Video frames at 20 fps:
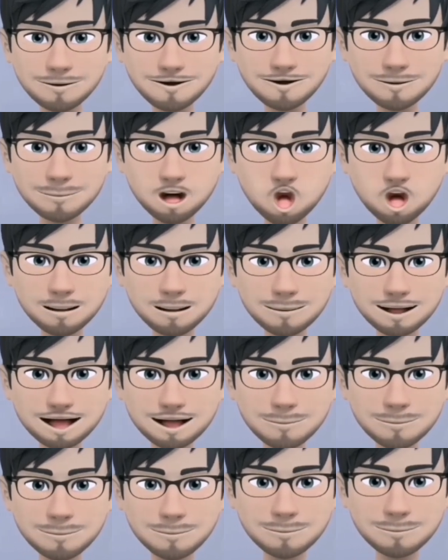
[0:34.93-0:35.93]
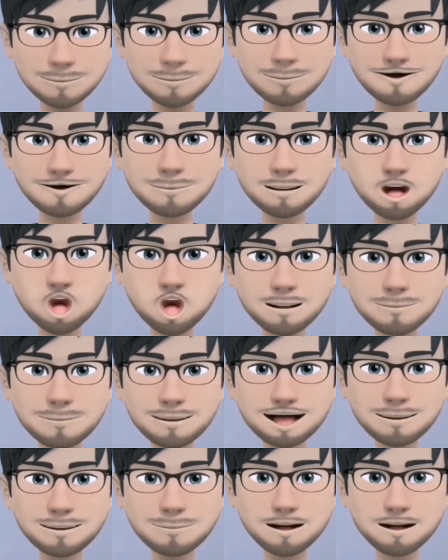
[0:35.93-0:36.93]
والمواد التي ينتجها
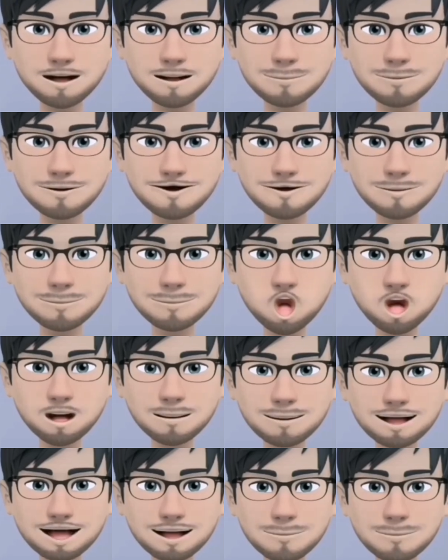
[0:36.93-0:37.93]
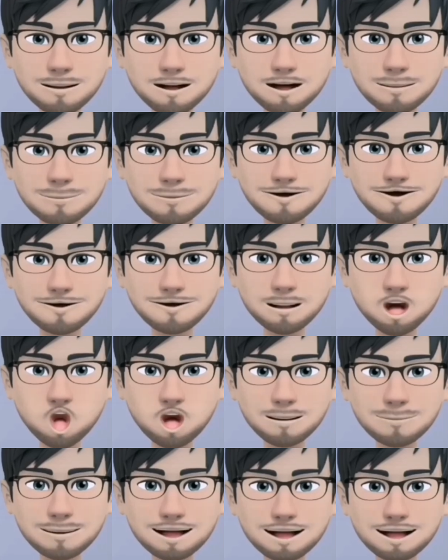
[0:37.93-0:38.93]
نمو نوع من أنواع البكتيريا
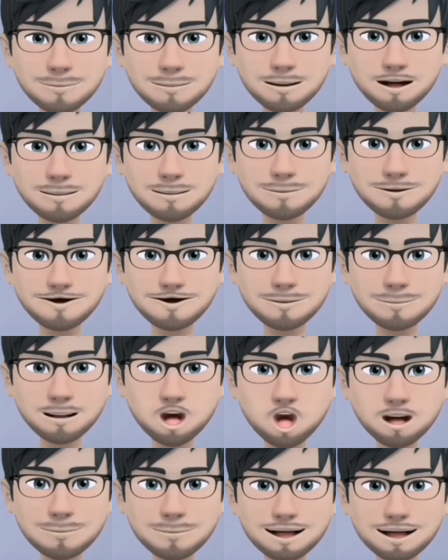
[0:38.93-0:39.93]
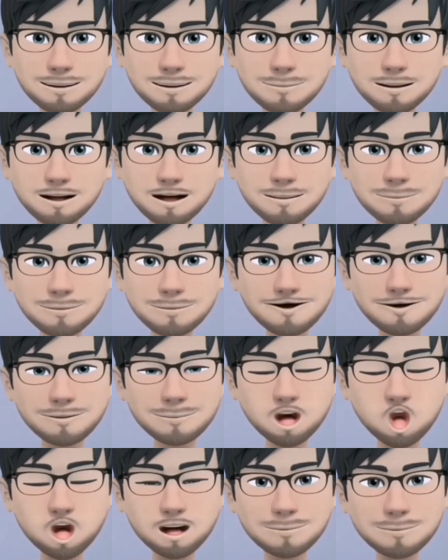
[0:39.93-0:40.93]
فعال ضد العديد من
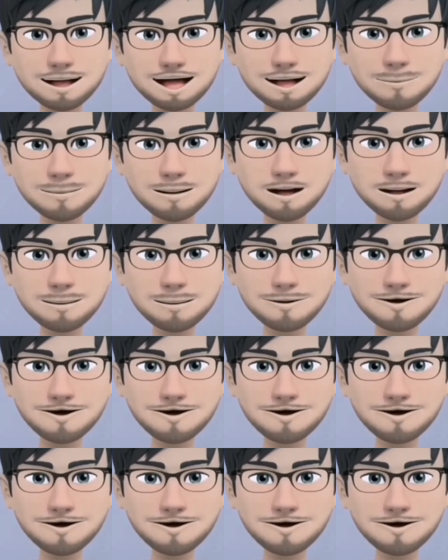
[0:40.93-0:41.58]
البكتيريا الهوائية